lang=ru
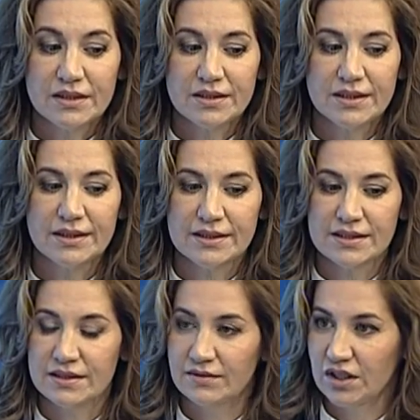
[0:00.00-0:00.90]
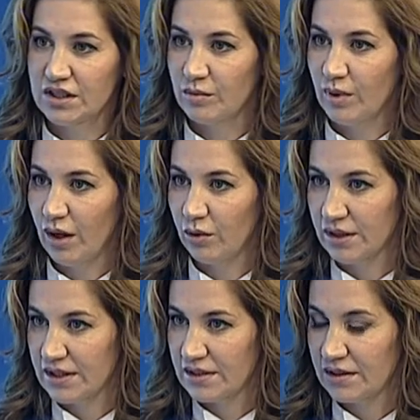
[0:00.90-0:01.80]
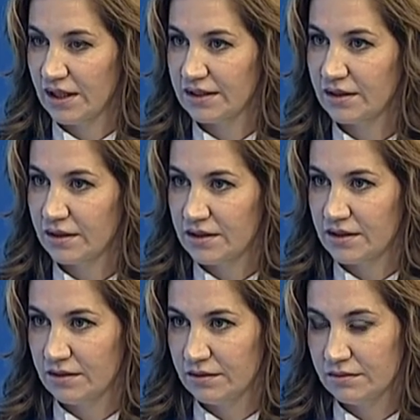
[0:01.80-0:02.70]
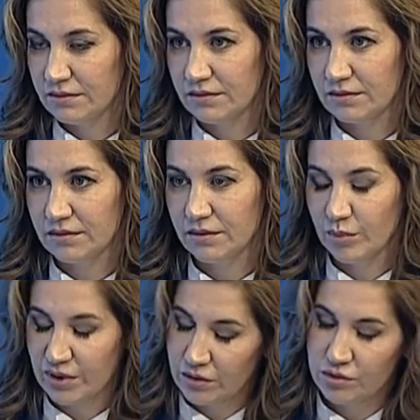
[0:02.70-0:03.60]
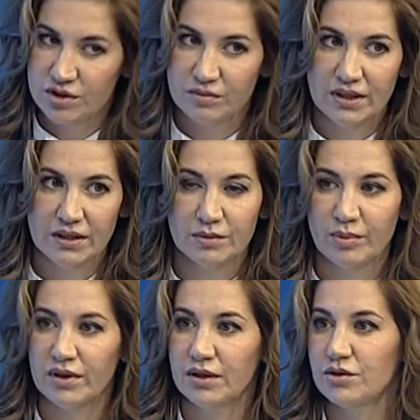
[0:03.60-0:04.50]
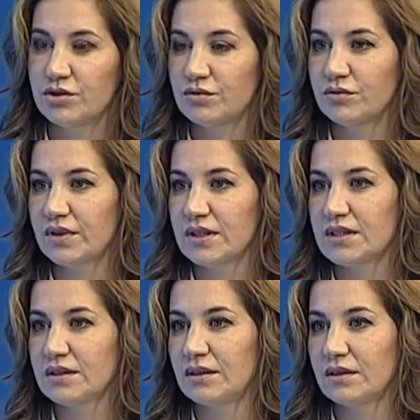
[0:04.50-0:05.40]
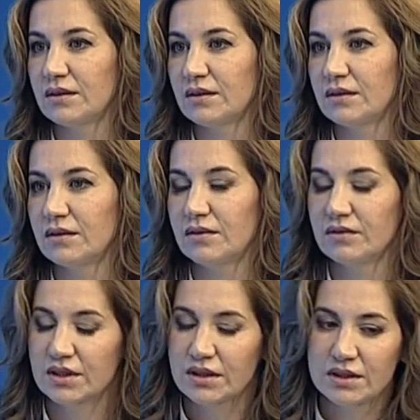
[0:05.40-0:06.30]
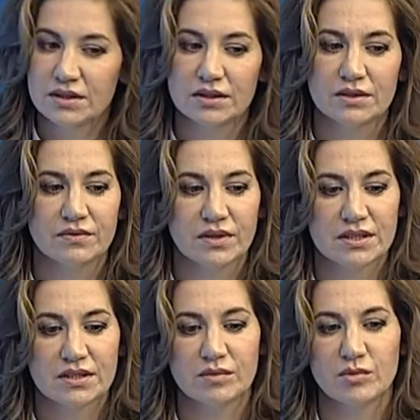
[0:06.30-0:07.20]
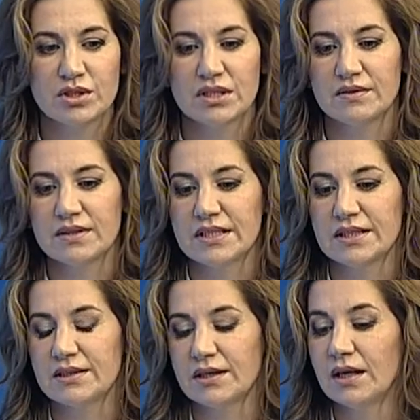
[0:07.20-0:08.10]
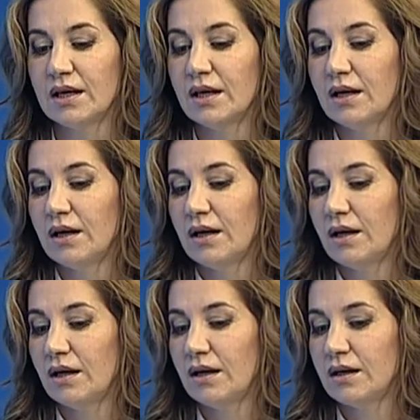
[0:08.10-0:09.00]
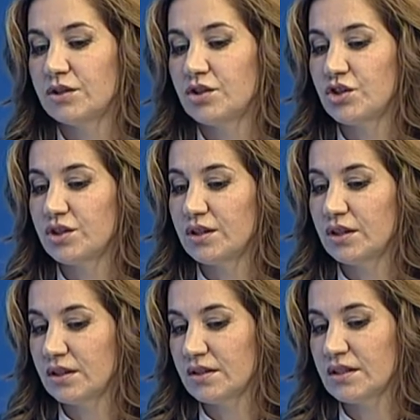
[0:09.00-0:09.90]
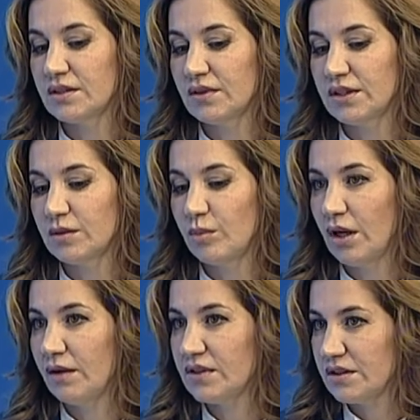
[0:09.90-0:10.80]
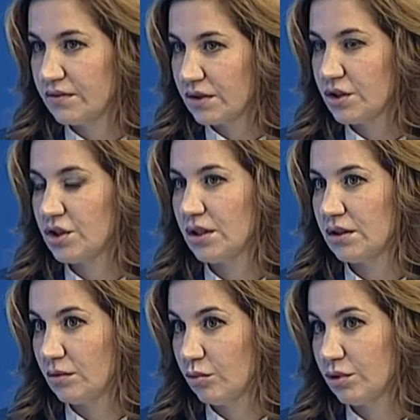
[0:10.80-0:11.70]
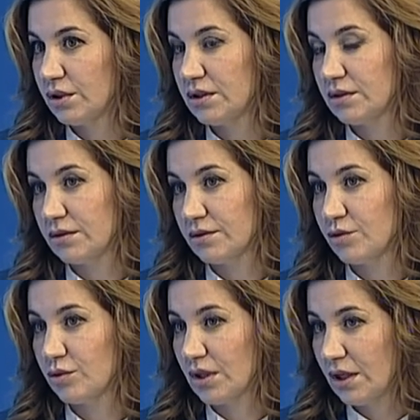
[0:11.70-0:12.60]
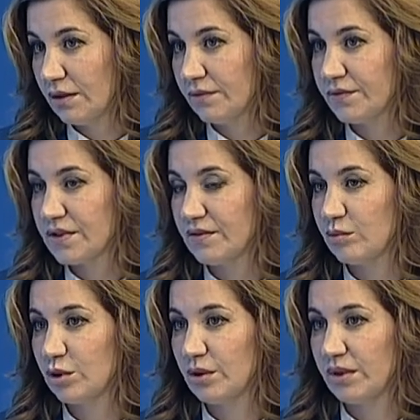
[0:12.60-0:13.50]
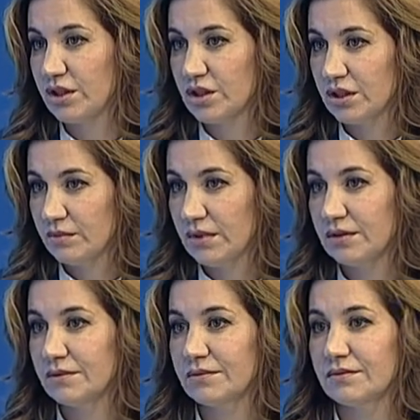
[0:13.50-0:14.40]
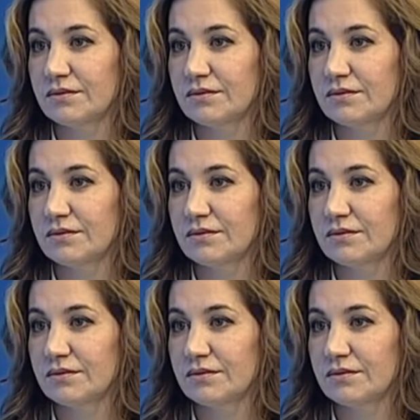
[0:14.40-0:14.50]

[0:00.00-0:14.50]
13 октября у нас открытие, э, продаются билеты пока еще в кассах э, и в интернете, и в кассах музейного центра. А 14 октября выставка начинает работать э, с утра в свободном режиме.